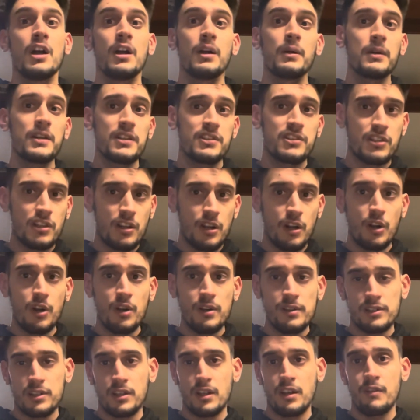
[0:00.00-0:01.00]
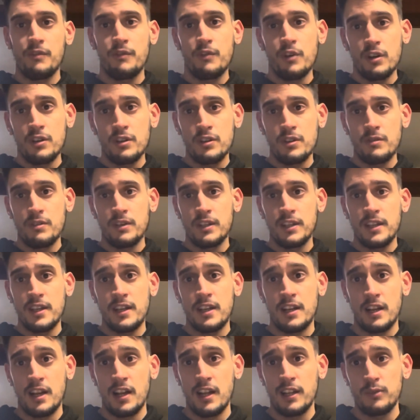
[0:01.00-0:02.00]
Questa è una cosa che voglio
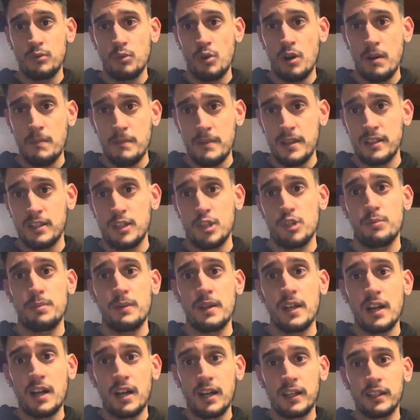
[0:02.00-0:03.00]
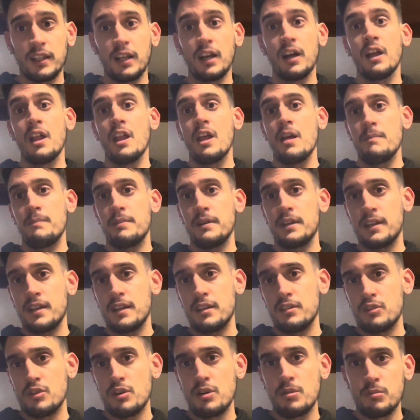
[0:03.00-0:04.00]
vedere naturalmente spiegata
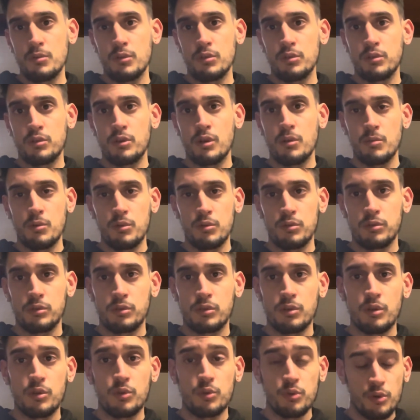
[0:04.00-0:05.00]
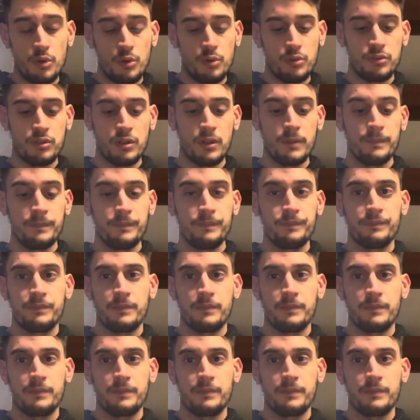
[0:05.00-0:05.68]
perché sono molto molto curioso